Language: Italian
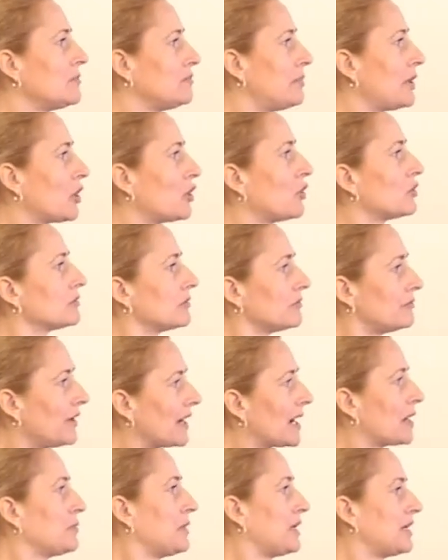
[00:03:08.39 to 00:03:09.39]
però
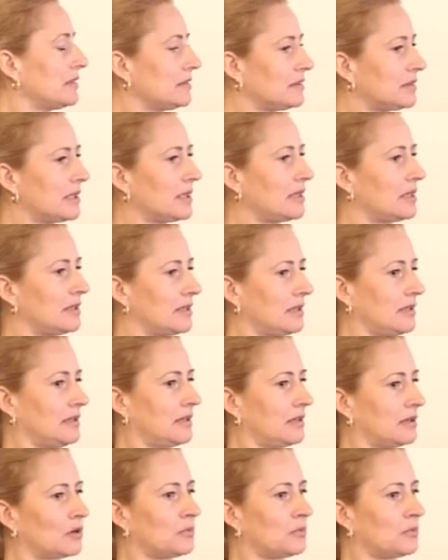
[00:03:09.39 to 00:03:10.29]
veramente, eh,